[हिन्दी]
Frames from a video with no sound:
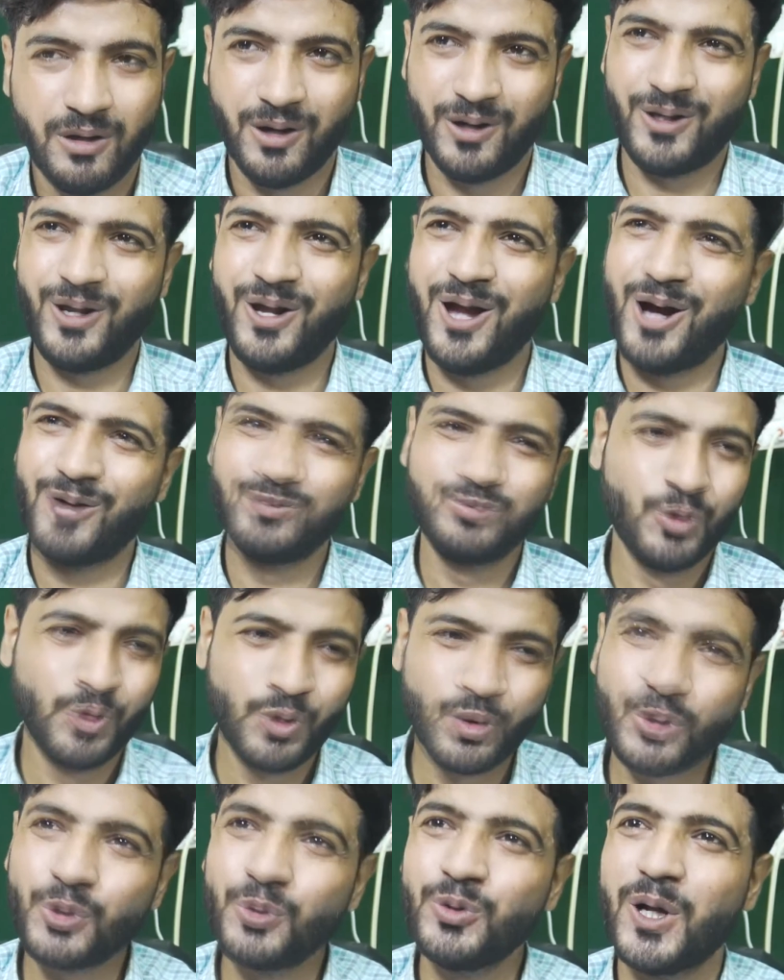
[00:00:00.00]
अरे आप
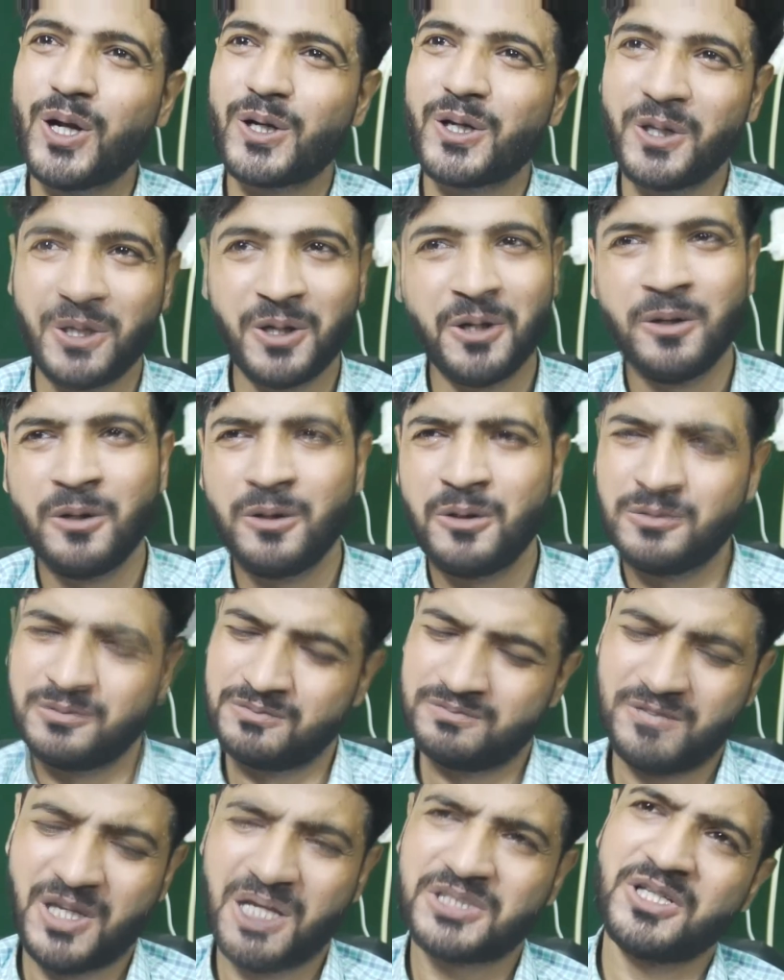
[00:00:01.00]
दोनों क्यों लड़ रहे
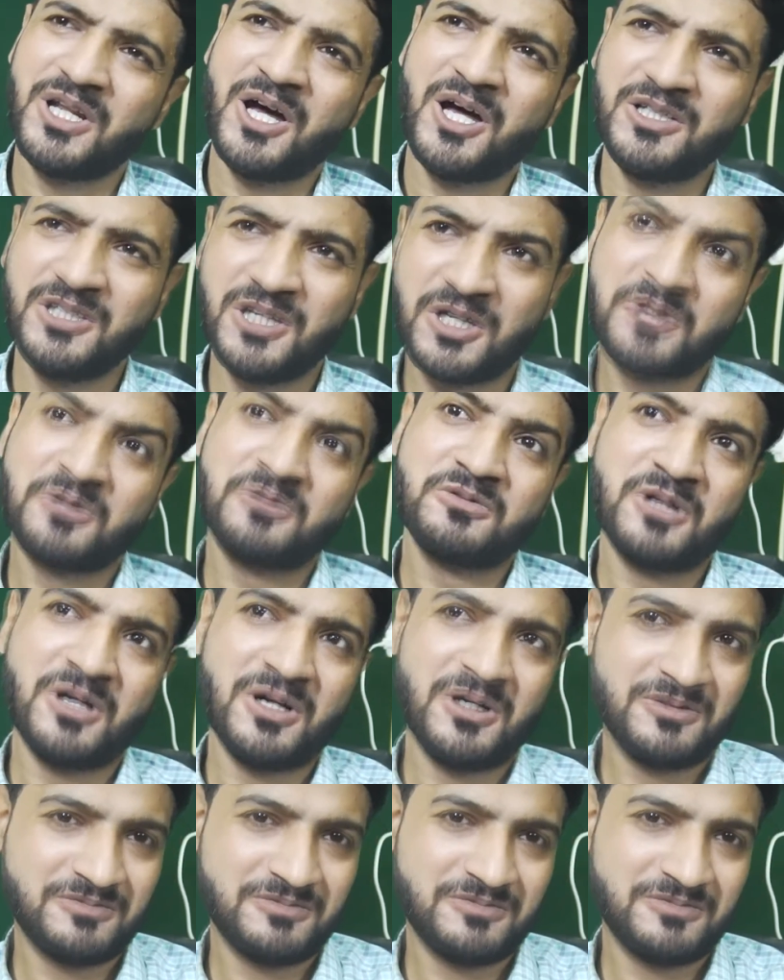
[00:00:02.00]
हैं मैं चला लिया करूंगा